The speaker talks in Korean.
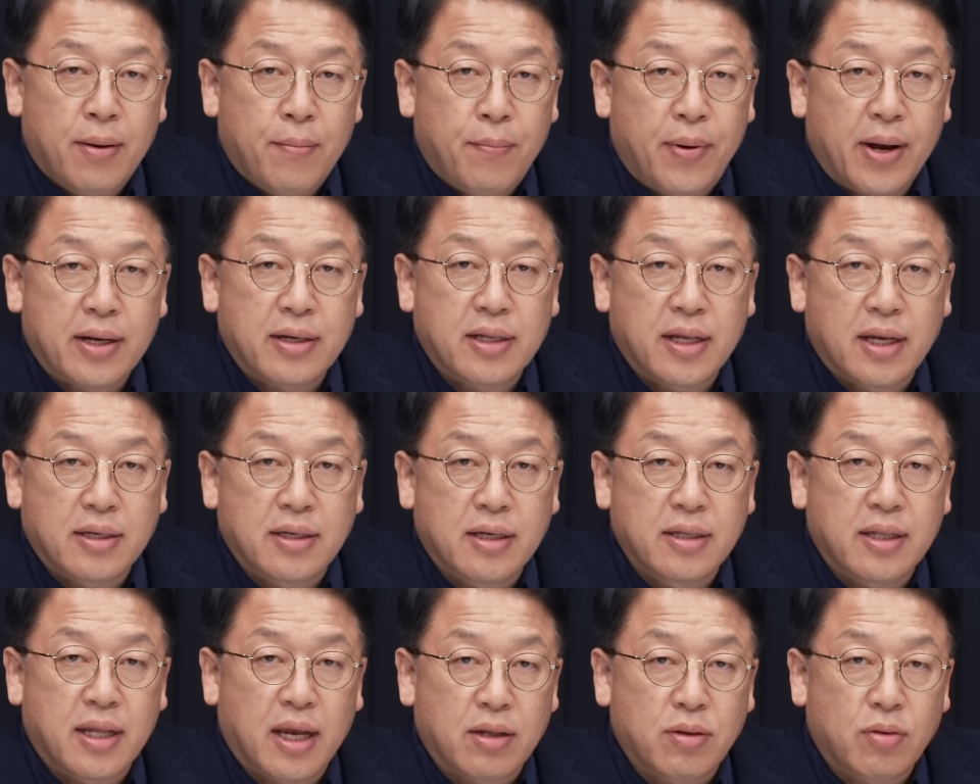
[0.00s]
박근혜
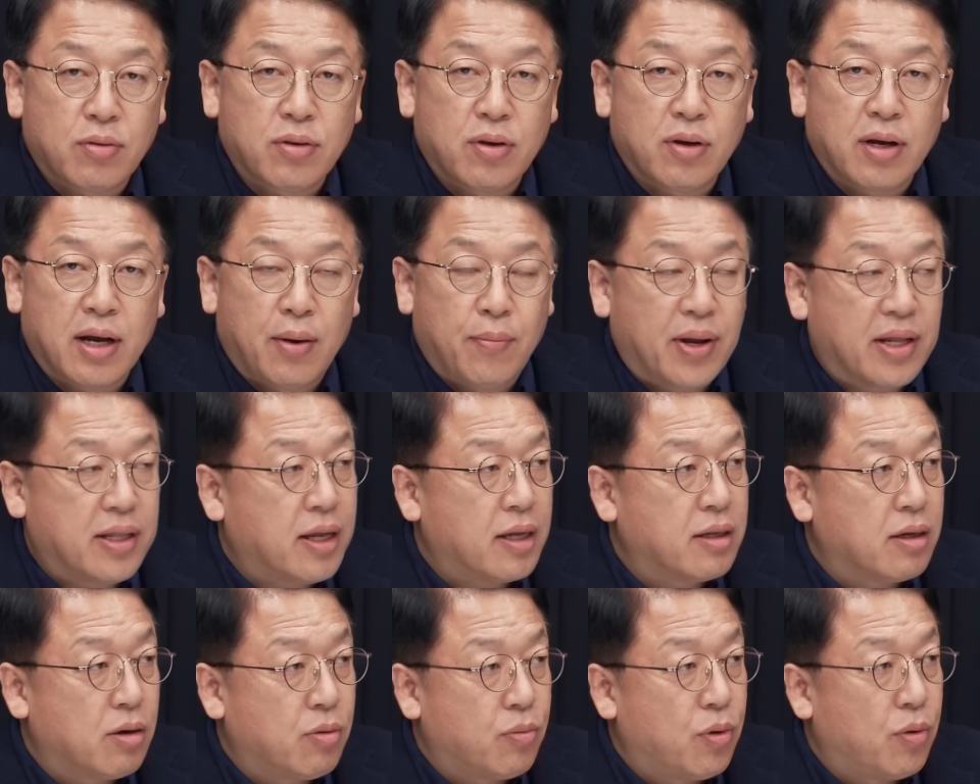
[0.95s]
전 대통령과
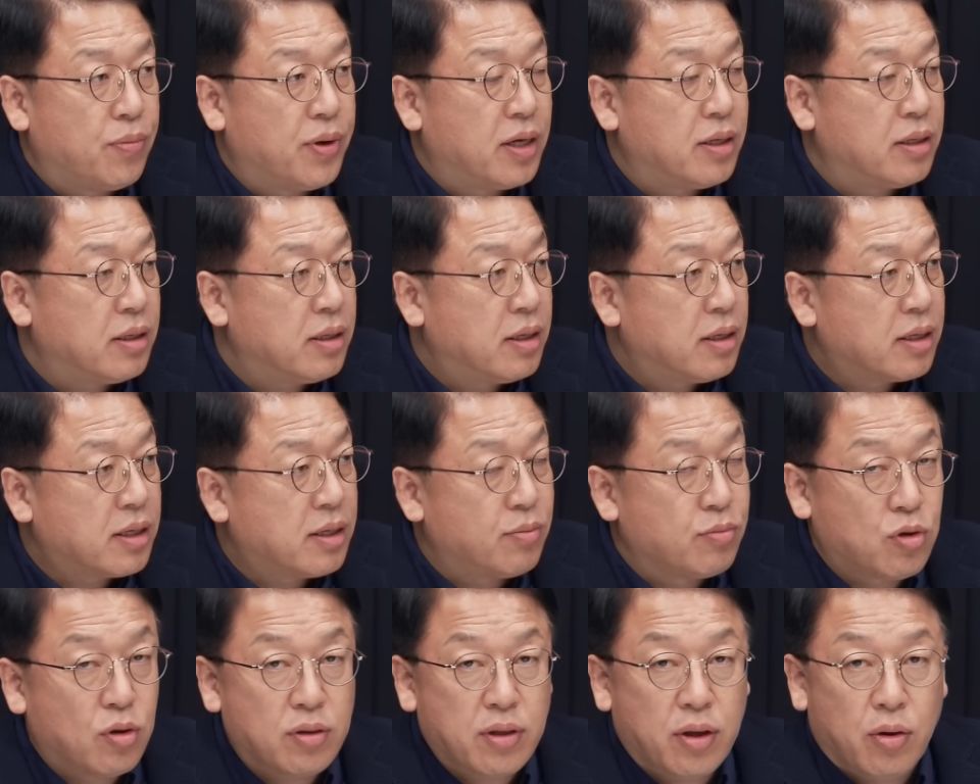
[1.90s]
만나는 걸 보면
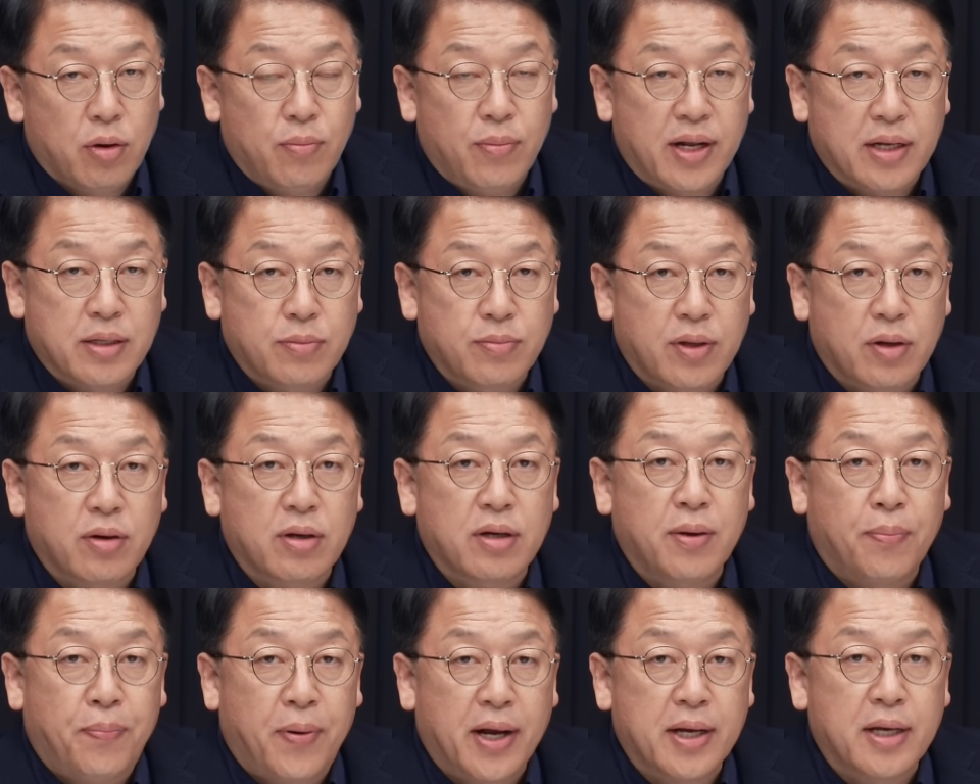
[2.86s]
김정대 의원 말씀대로
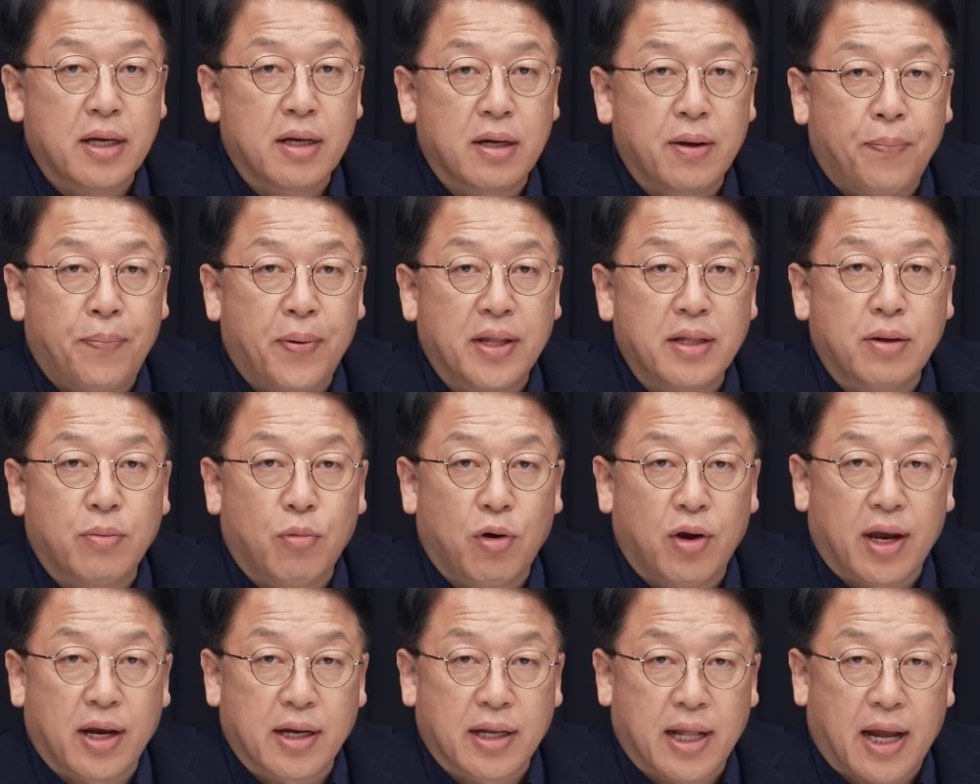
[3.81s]
급하긴 급했는
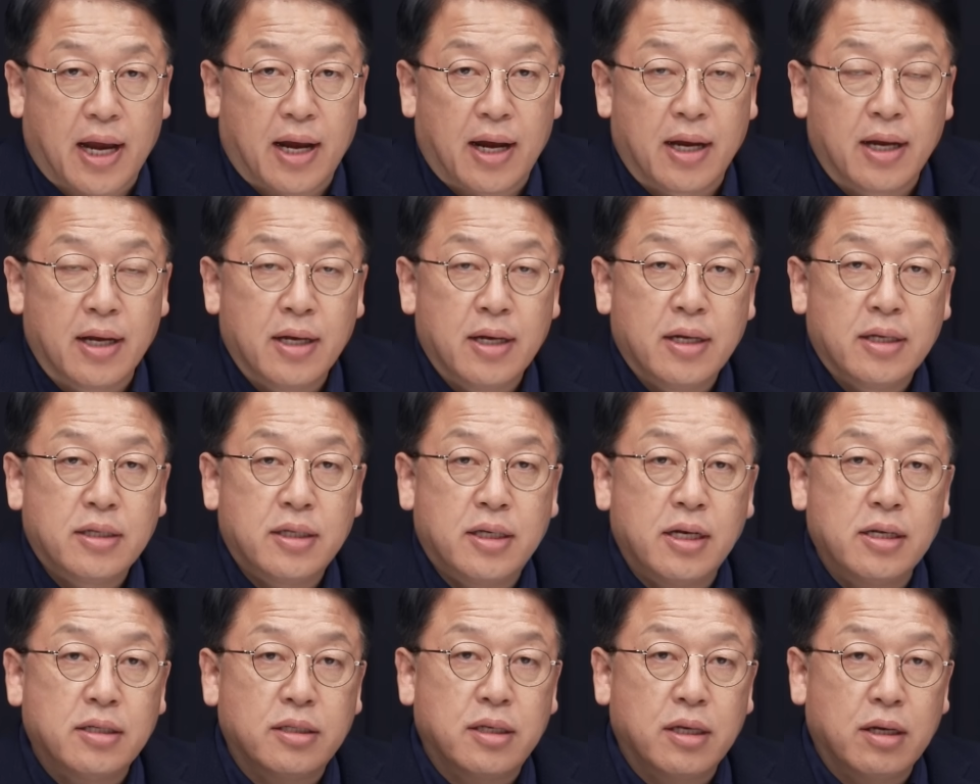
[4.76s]
모양이다. 아이
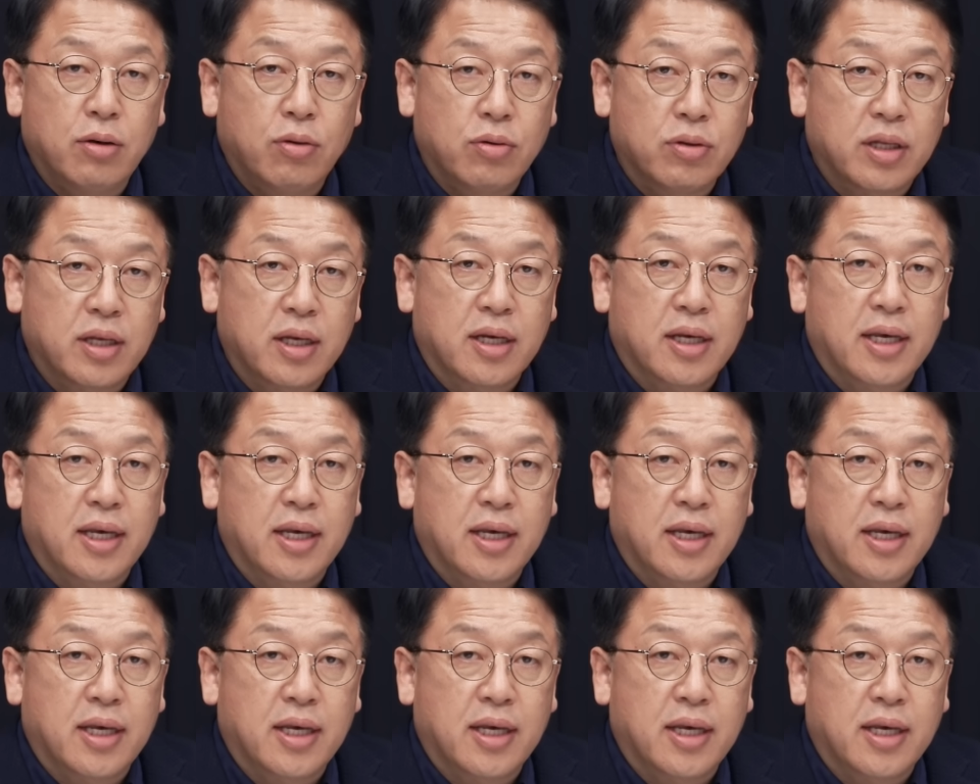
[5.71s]
실제로 급했어.